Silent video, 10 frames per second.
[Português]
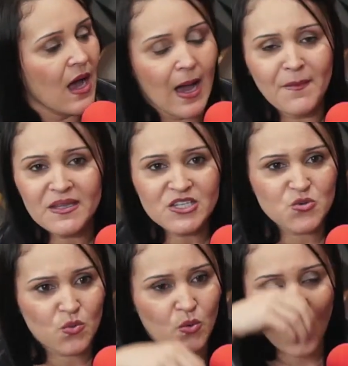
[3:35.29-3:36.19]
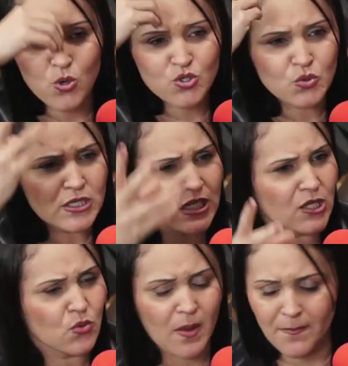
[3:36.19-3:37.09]
A menina tinha um rosto
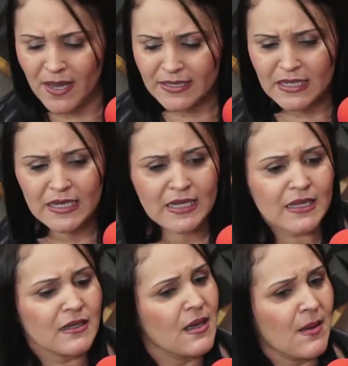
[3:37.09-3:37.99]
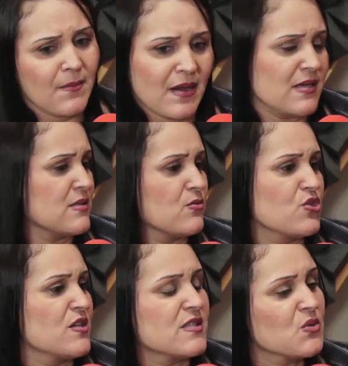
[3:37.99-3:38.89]
lindo, uma perna linda, mas não
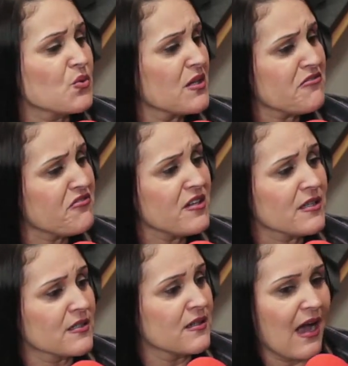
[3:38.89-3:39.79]
tinha cinturinha fina.